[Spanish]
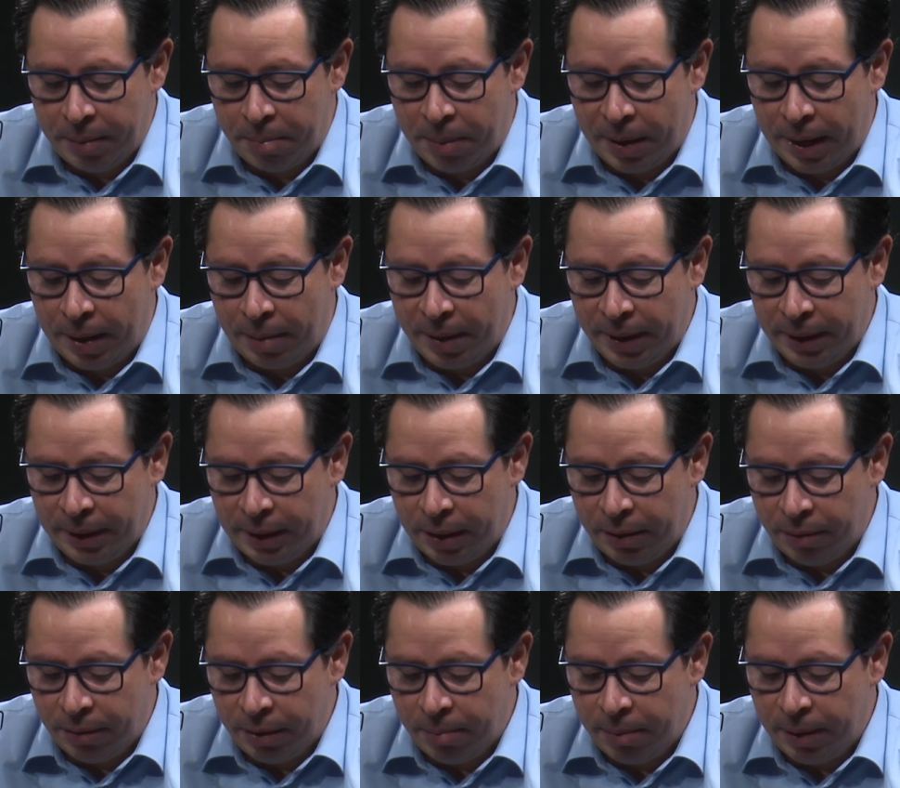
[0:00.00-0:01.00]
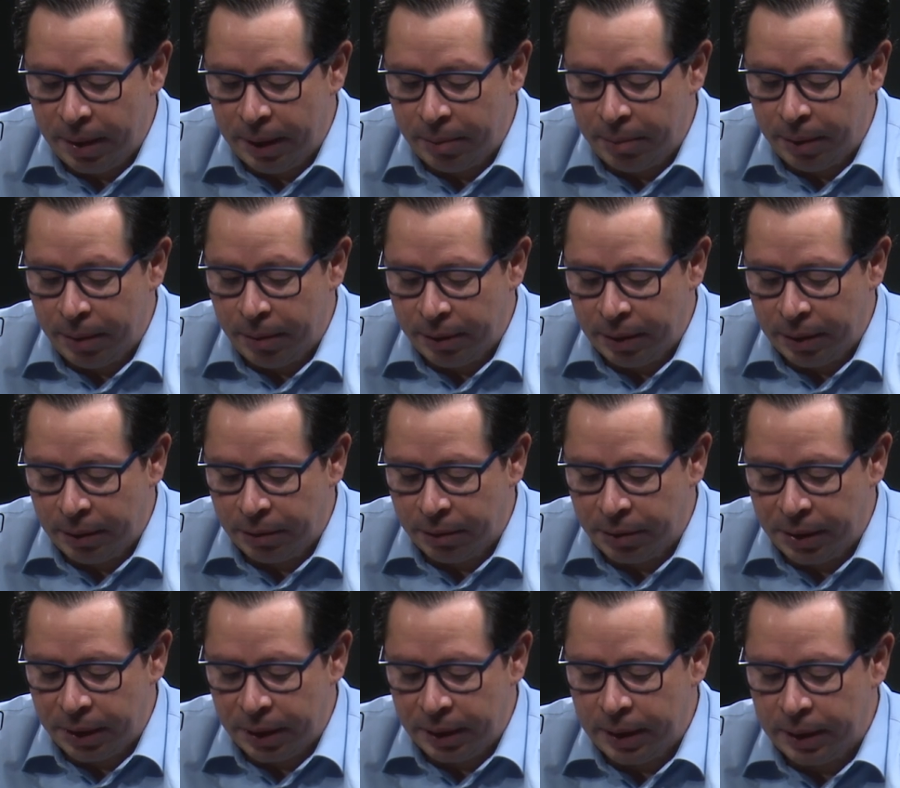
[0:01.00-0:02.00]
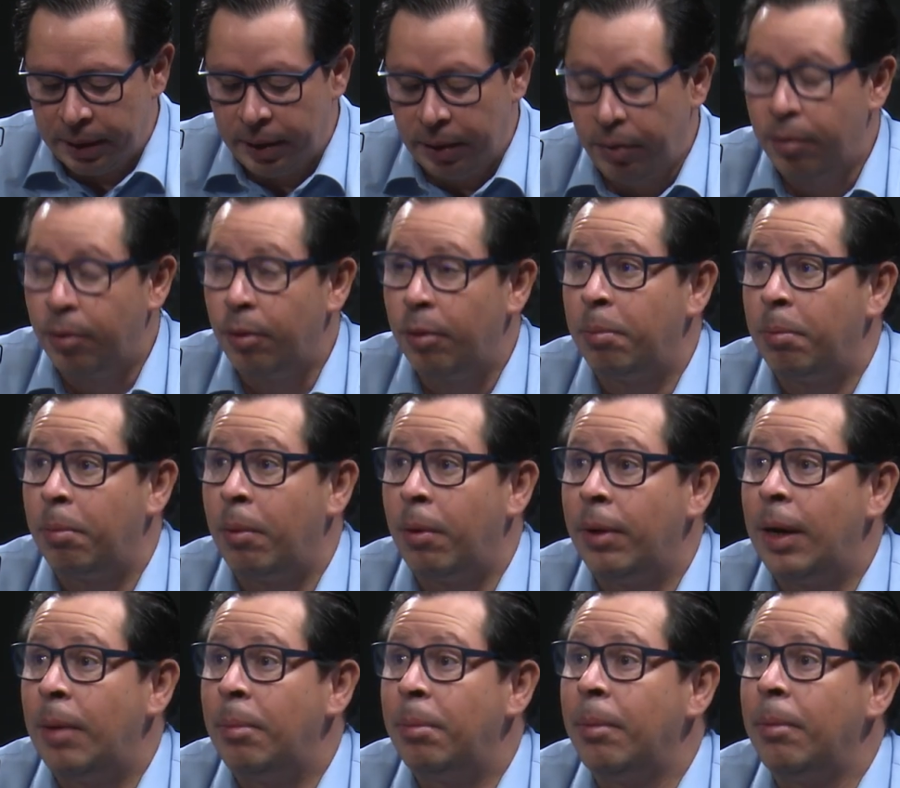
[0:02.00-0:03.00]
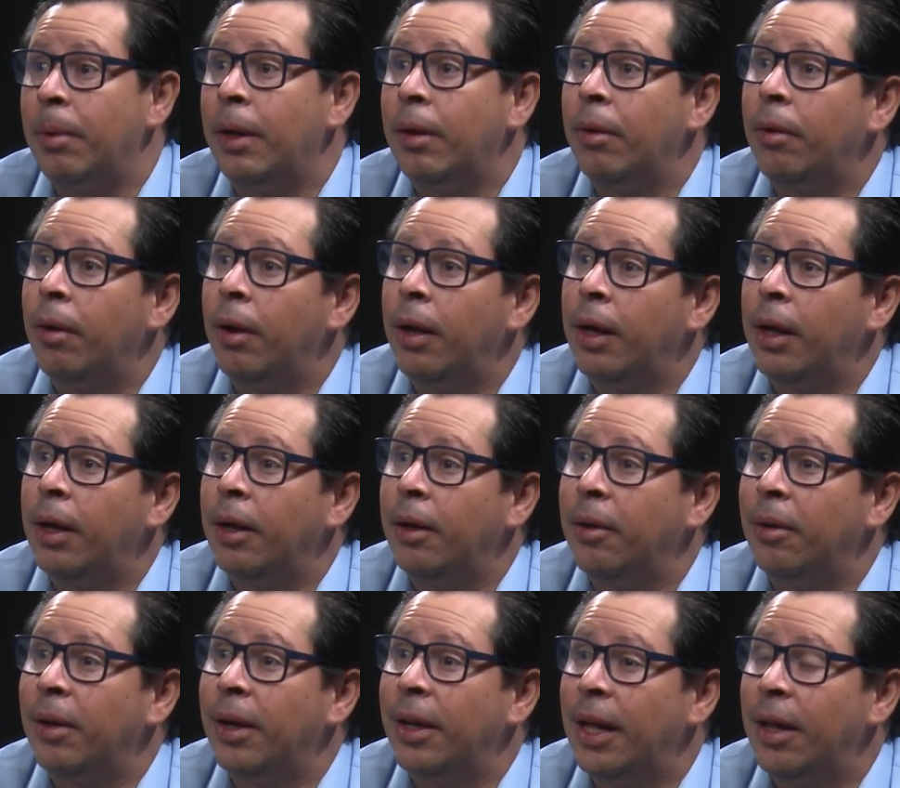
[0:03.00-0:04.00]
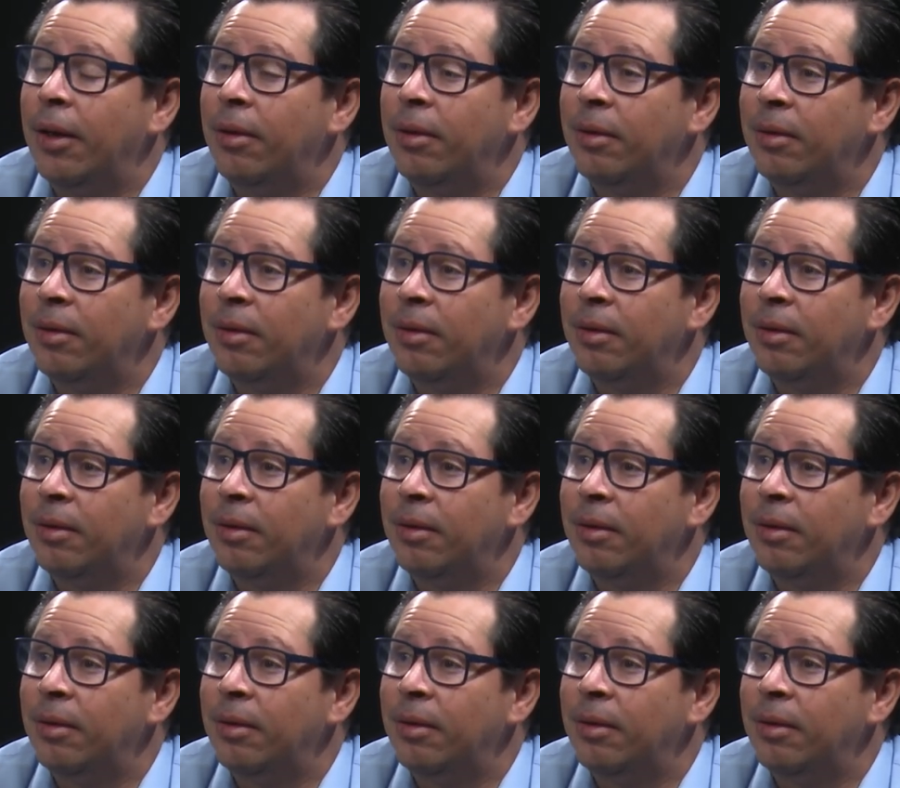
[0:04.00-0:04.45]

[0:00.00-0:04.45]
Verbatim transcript: Para el 20 de noviembre de 1980 se incorpora el primer eh, colegiado